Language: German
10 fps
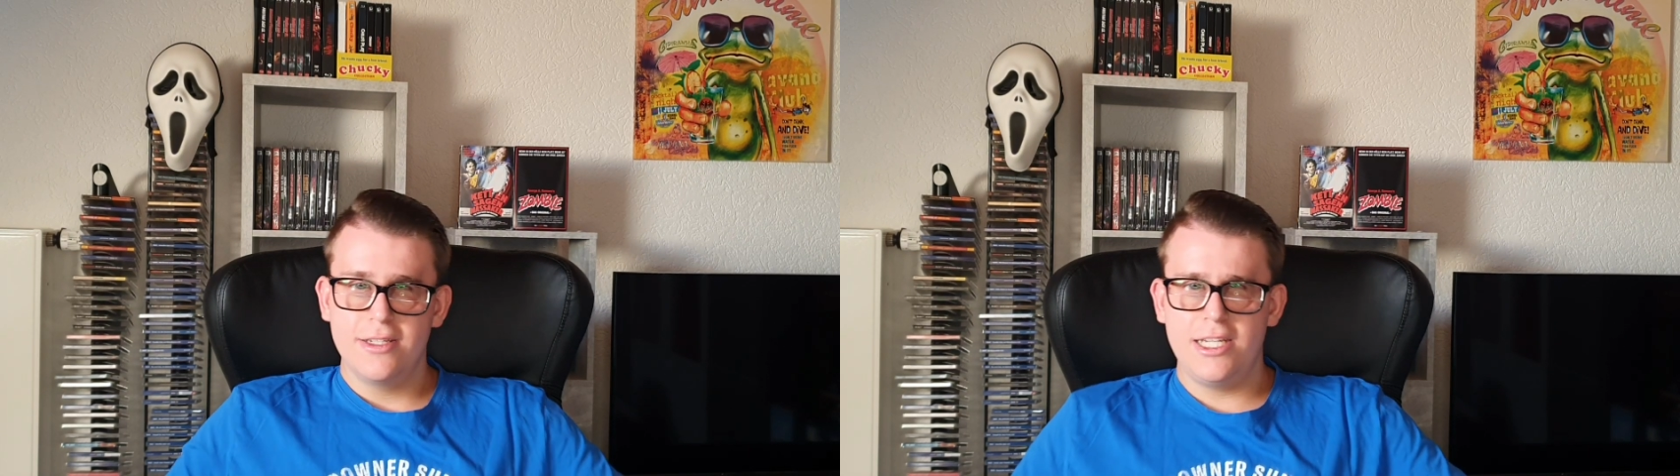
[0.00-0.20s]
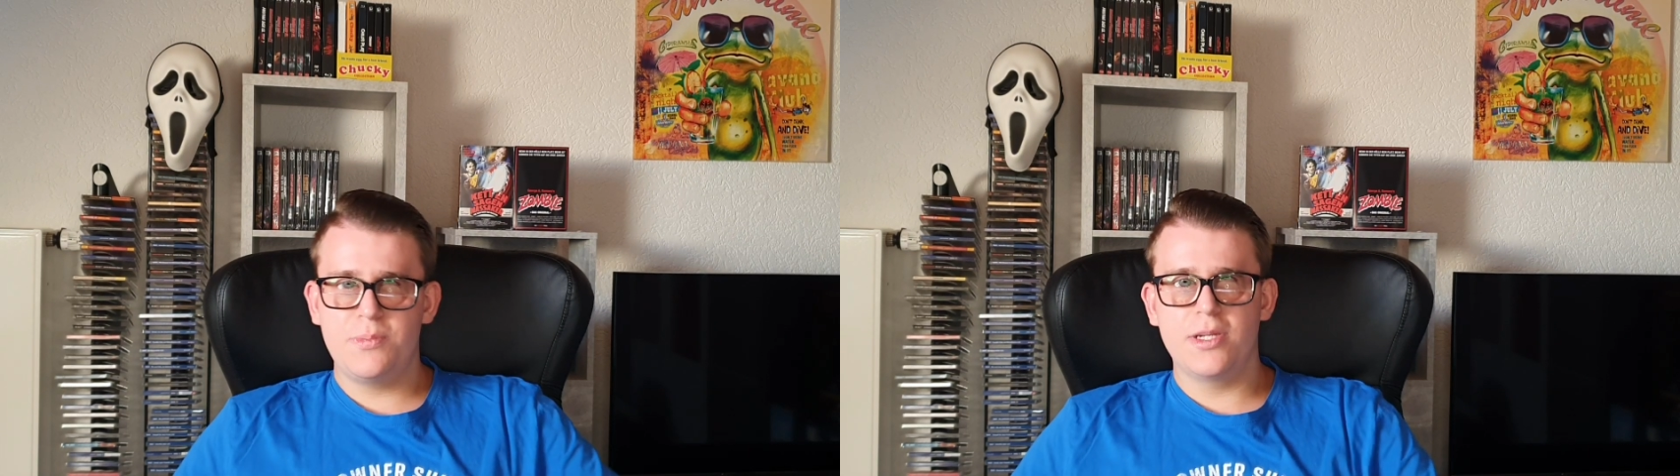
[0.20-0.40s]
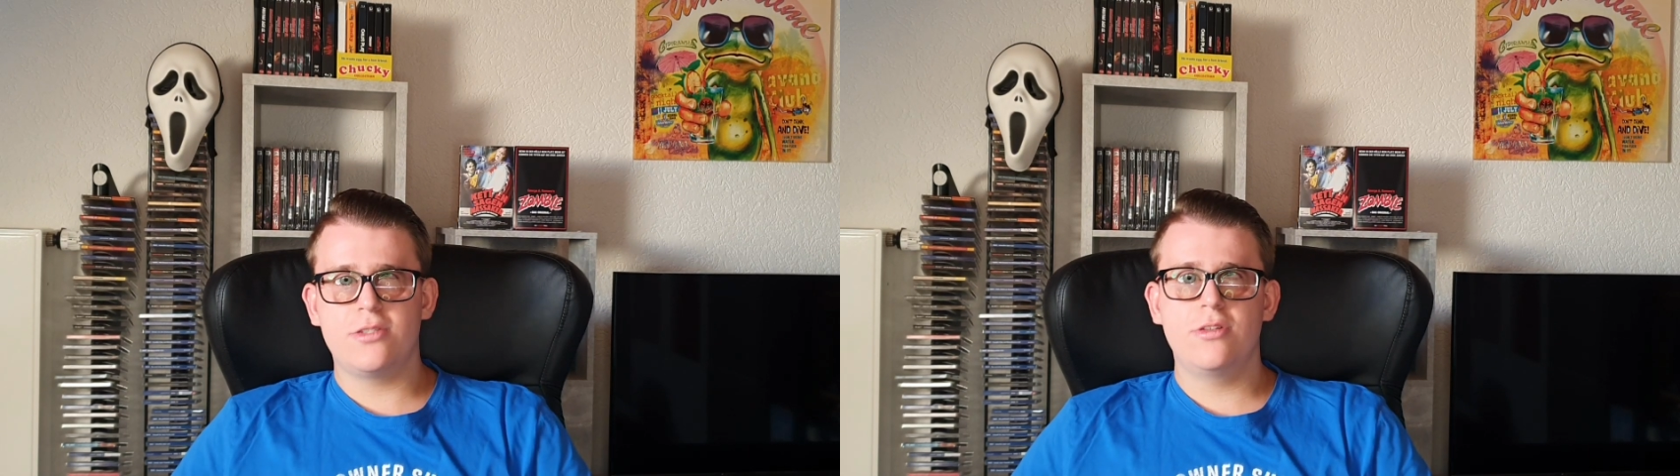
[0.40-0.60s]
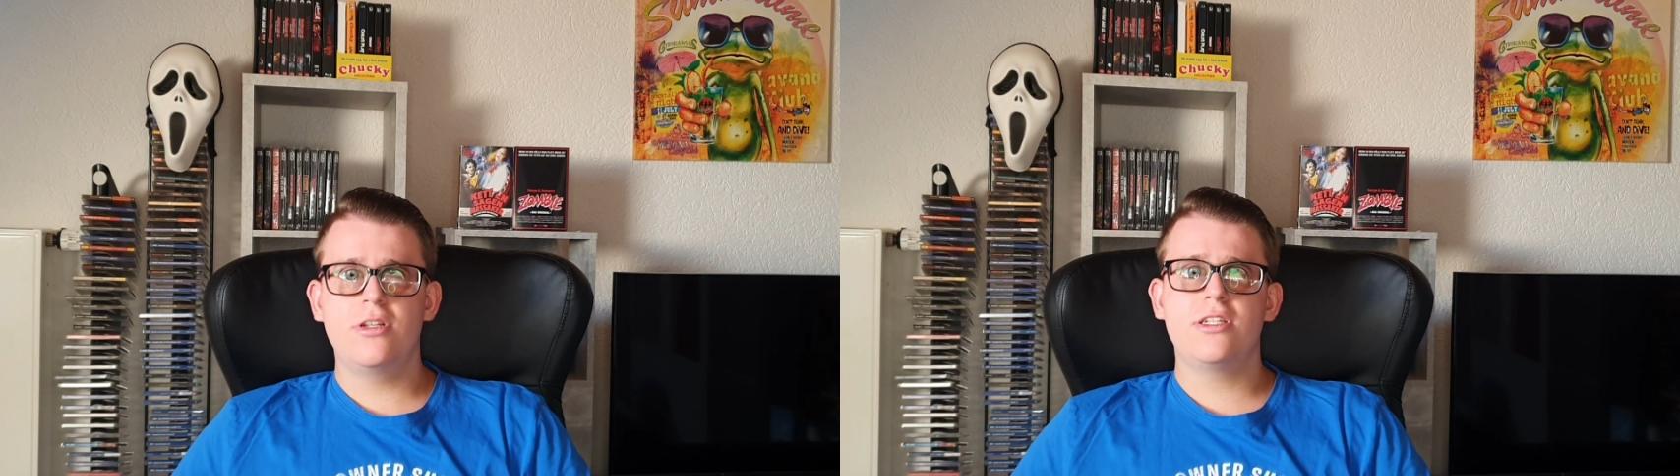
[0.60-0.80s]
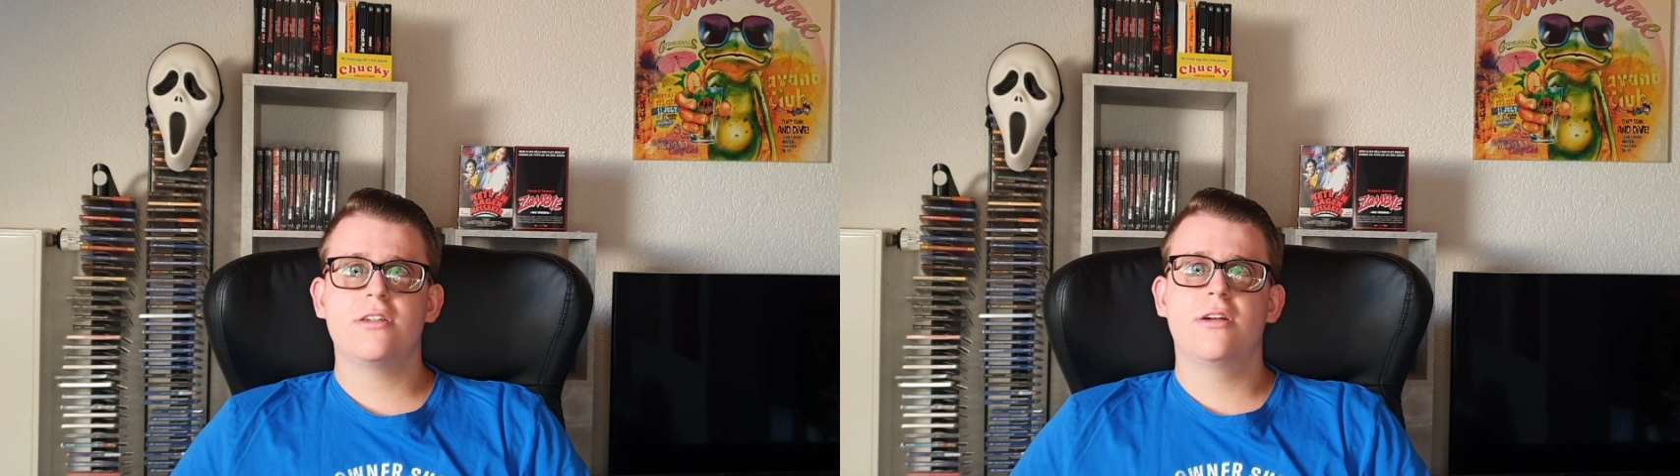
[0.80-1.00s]
Ich
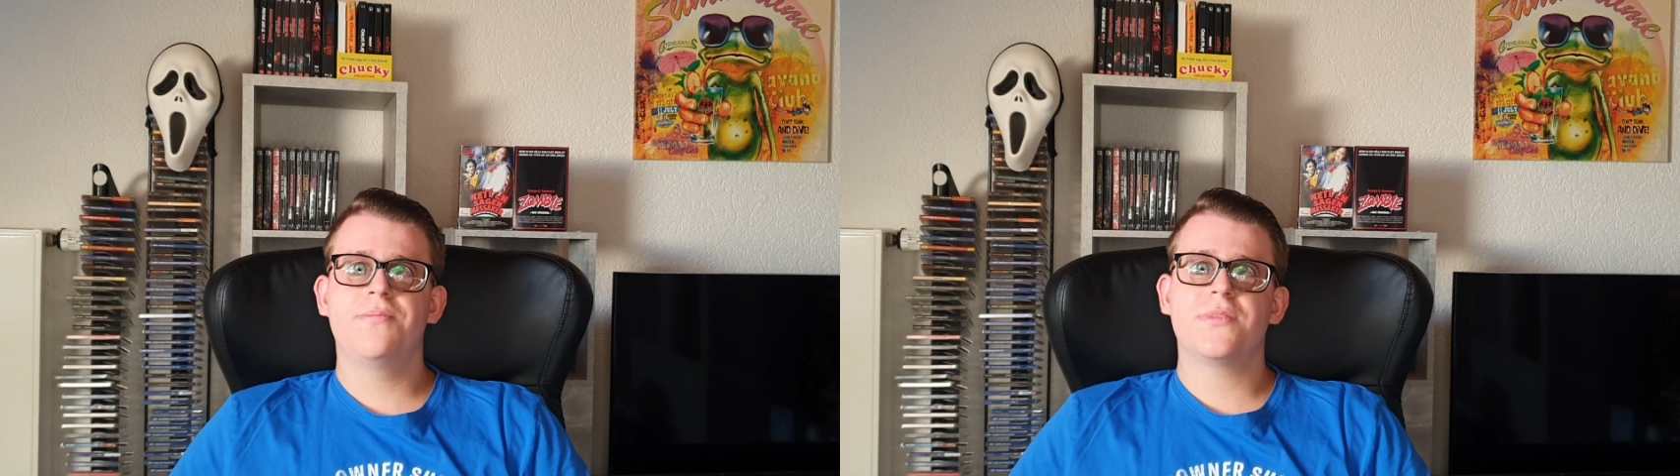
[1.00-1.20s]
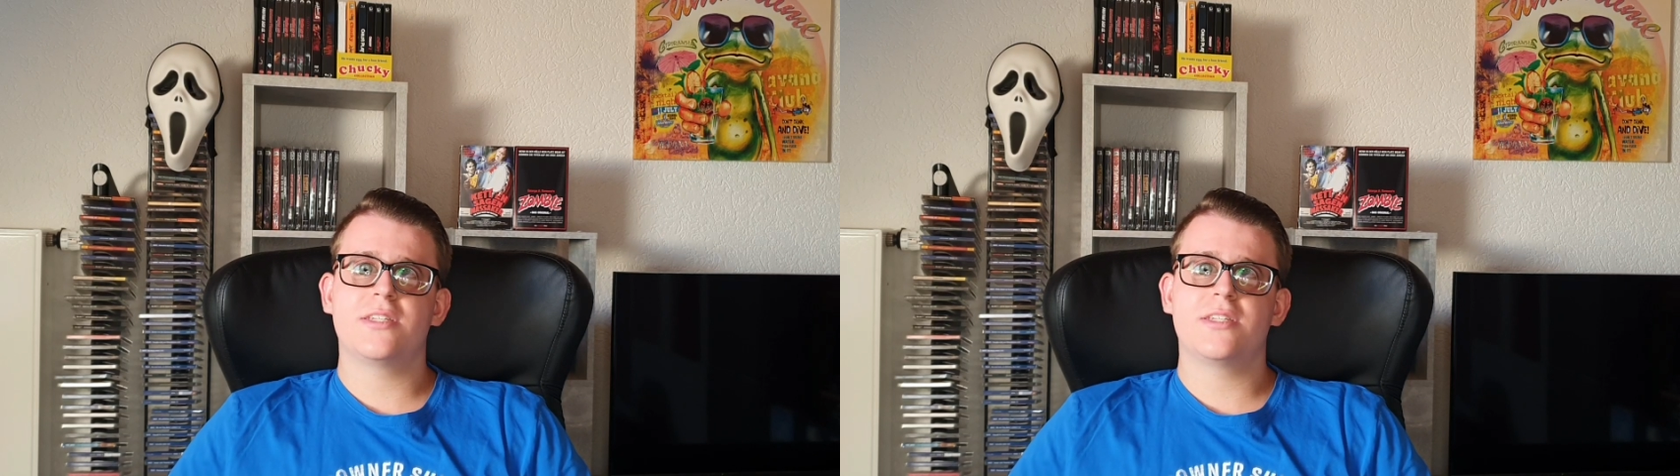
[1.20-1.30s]
persönlich, ähm,